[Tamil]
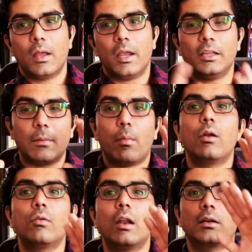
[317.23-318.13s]
இந்த
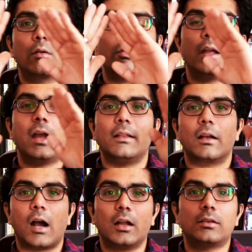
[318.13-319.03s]
பலூனில் இருக்கக்கூடிய இந்த
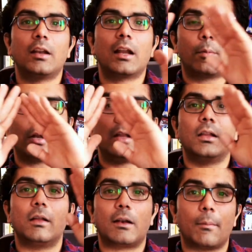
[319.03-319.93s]
காற்று நிறைக்கப்பட்ட இந்த
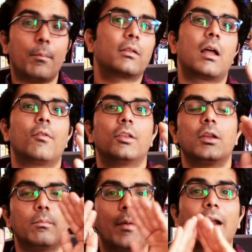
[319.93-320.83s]
ரப்பர் தான் வந்து
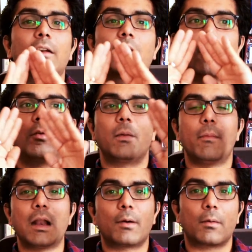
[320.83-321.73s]
பாக்டீரியாவுடைய
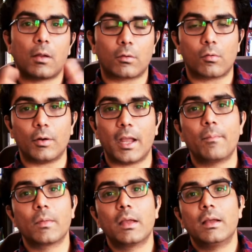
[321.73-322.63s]
மேல்பரப்பில் இருக்கக்கூடிய
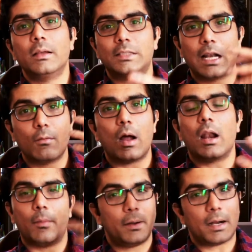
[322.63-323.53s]
செல்வால்
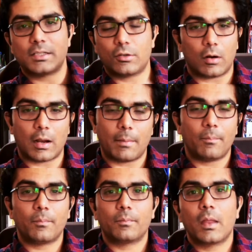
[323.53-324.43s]
அப்படின்னு நினச்சிக்கோங்களேன்
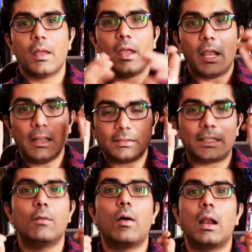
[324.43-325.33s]
இந்த
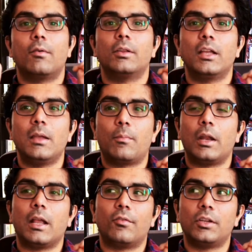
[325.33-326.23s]
செல்வாலை வந்து இப்போ
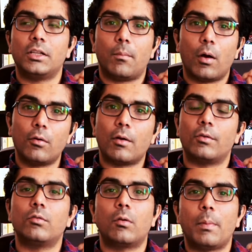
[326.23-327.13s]
நீங்கள் வந்து இந்த பலூனை
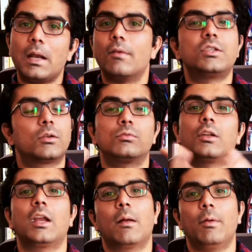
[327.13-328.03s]
வந்து ஒரு பின்னை வச்சு
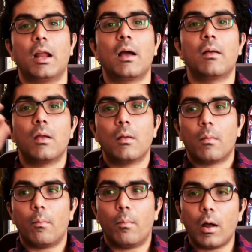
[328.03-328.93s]
குத்துறீங்க அப்படின்னா
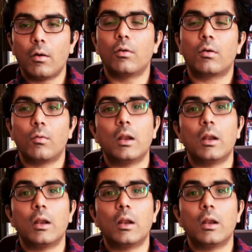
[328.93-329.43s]
பலூனுக்கு உள்ளே